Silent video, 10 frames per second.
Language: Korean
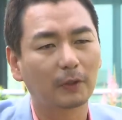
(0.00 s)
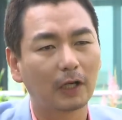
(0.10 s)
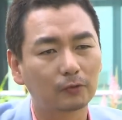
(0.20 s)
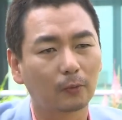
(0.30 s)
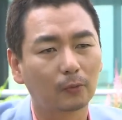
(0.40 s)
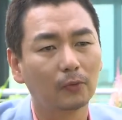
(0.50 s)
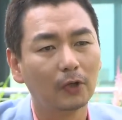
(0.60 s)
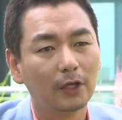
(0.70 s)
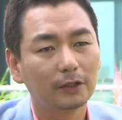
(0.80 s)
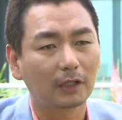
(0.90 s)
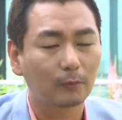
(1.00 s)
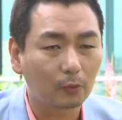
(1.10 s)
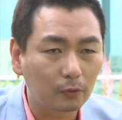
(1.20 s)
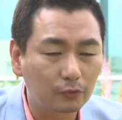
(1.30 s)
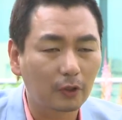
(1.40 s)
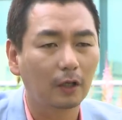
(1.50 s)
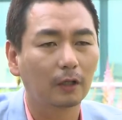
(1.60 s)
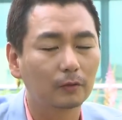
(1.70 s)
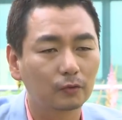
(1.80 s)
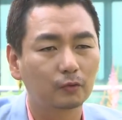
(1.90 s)
짓을밖에 할 수 없고 이 사람은 꼭 죽여야
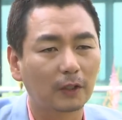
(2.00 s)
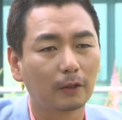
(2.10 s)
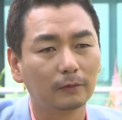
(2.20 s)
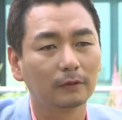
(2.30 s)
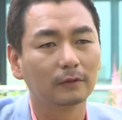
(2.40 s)
할 수밖에